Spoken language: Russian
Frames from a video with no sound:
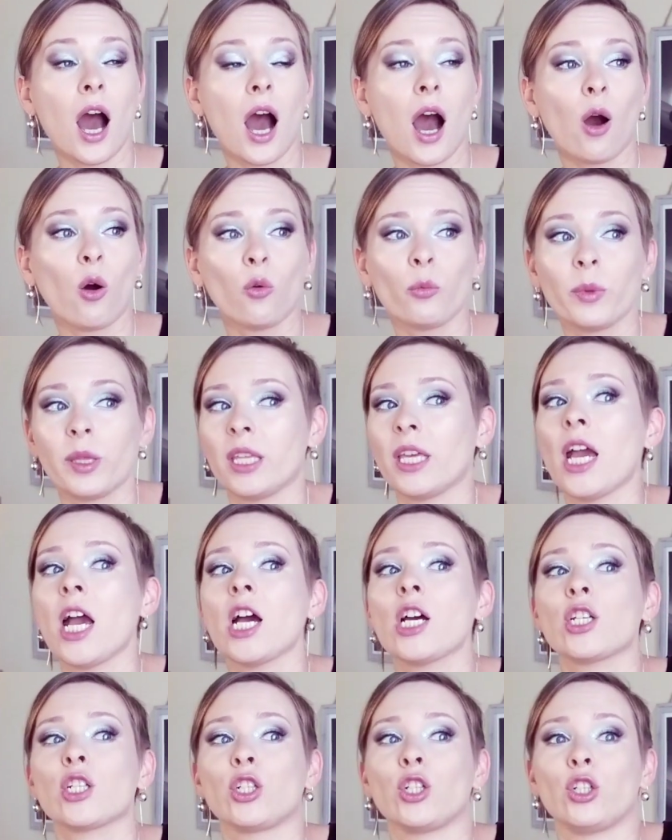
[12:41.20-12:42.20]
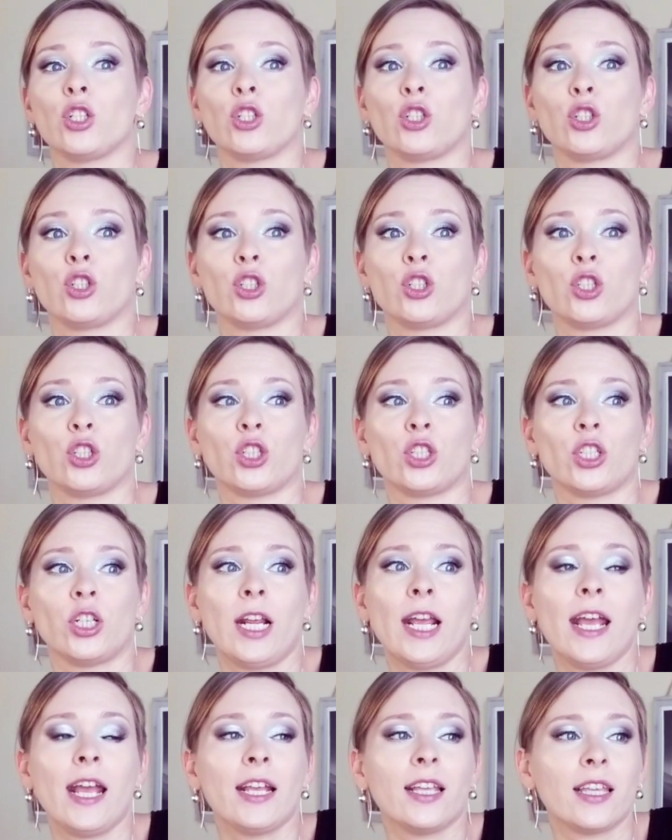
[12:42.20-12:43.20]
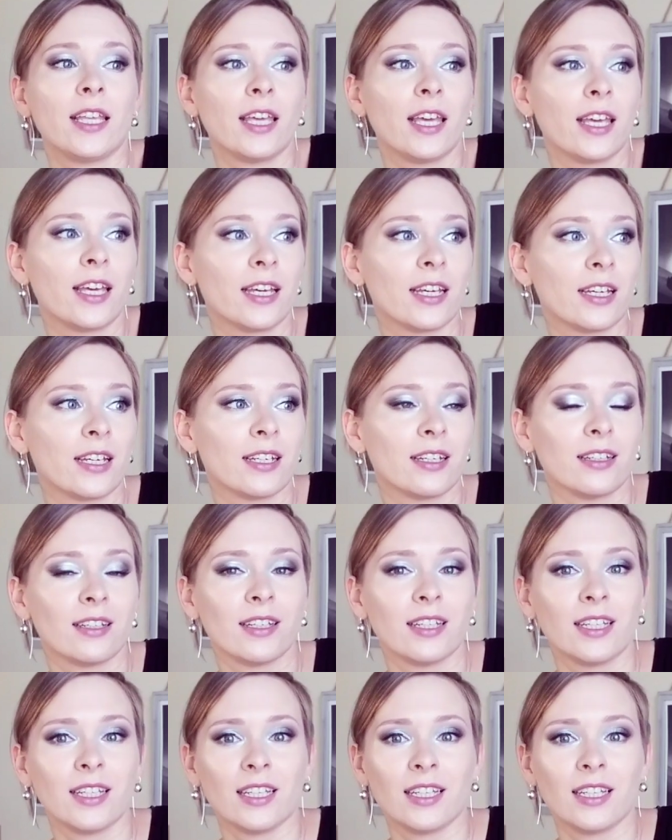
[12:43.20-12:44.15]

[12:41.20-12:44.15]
А у меня жжение